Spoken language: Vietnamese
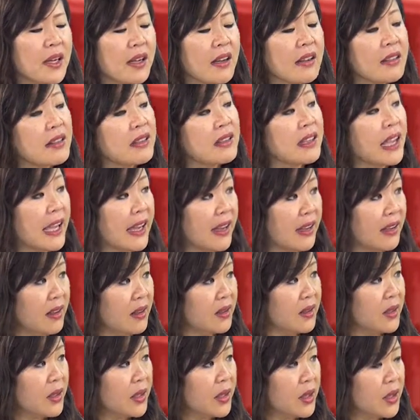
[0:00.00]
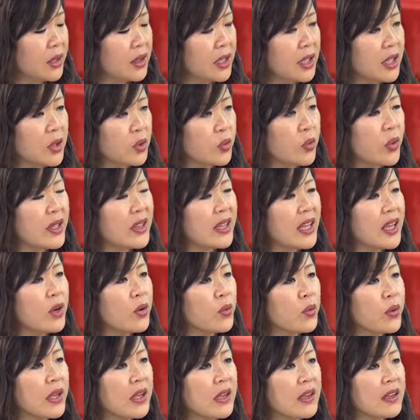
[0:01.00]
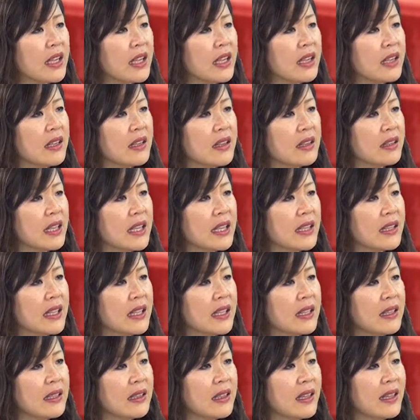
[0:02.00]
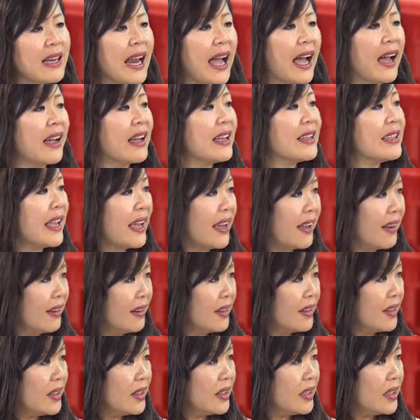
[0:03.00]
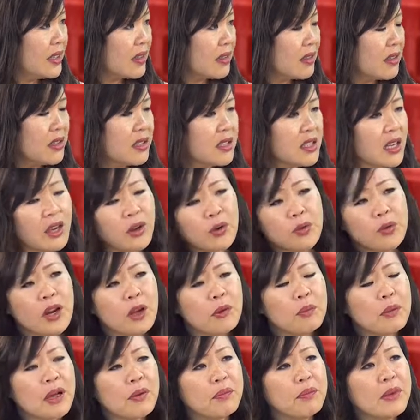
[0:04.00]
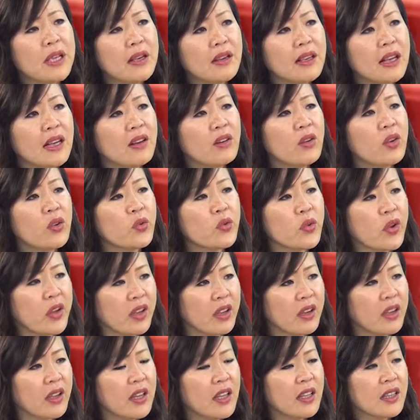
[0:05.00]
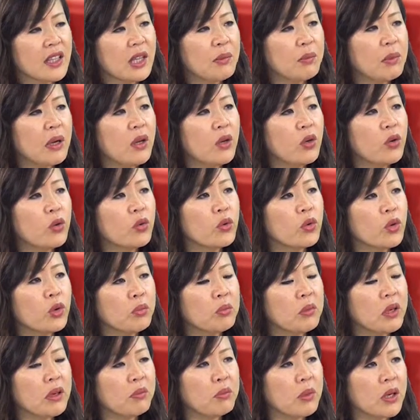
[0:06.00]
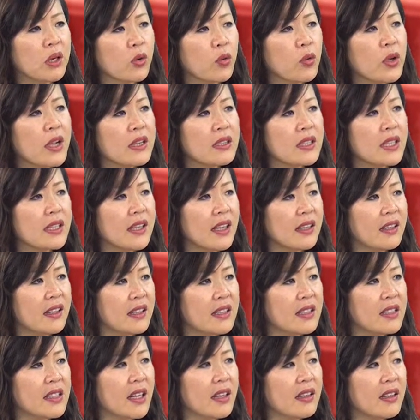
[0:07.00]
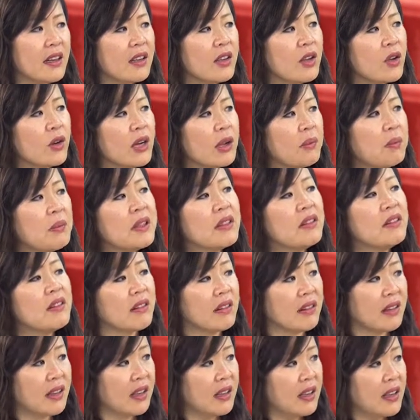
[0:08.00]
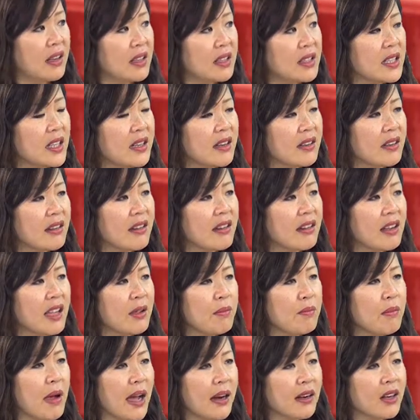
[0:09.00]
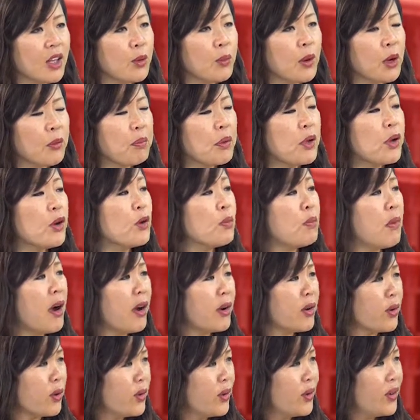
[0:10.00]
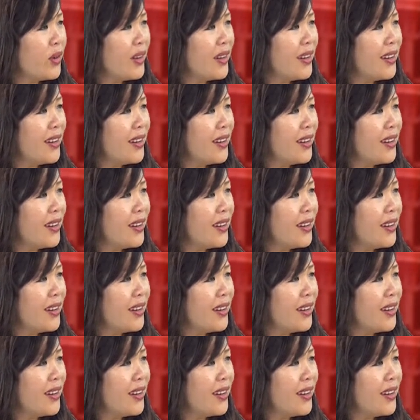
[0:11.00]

có tự kỷ á uh-huh. thì tùy theo cái cái cái cái nó nặng hay nhẹ uh-huh. đứa cháu nào mà biết cách nói chuyện thì mình luôn luôn mình mình khuyên cho gia đình cho nó vô lớp bình thường uh-huh. cho nó có cái bạn nó cái bằng peer model ừ,